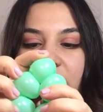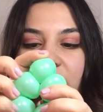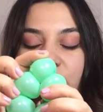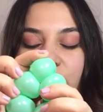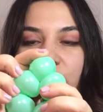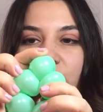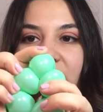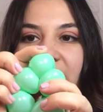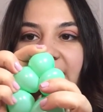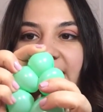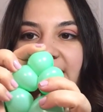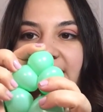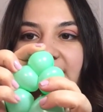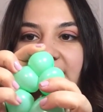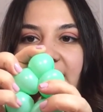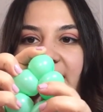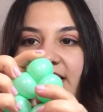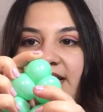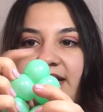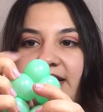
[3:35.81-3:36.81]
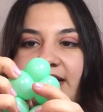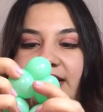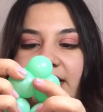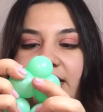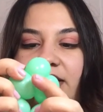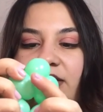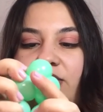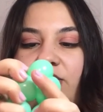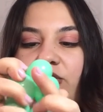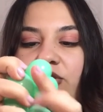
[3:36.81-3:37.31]
Bu en sağdaki
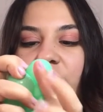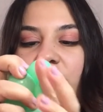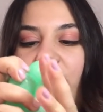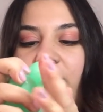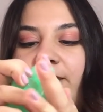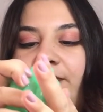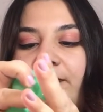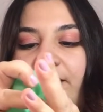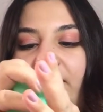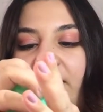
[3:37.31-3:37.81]
kalıyor